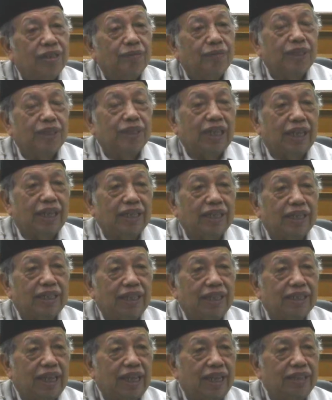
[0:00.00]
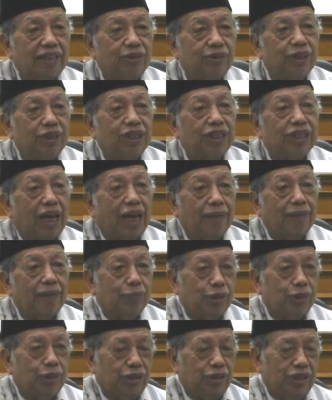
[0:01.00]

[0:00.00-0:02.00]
Penyakit kita itu dicabut.